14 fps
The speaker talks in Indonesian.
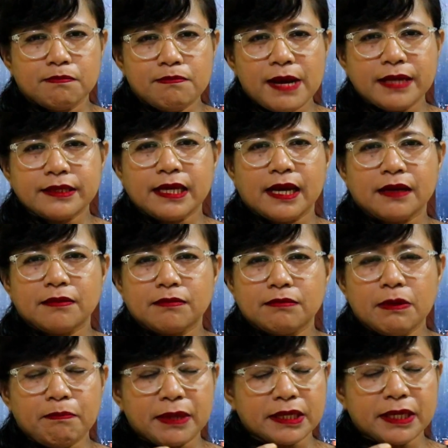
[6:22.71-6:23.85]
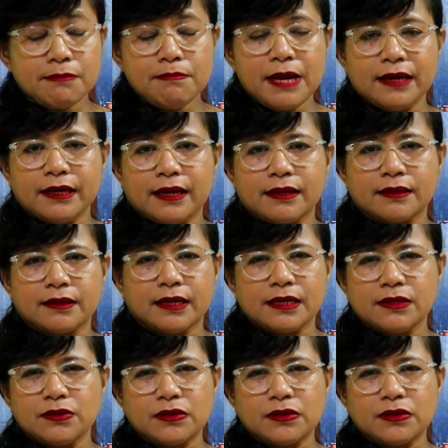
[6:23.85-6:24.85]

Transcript: banyak mempertimbangkan karena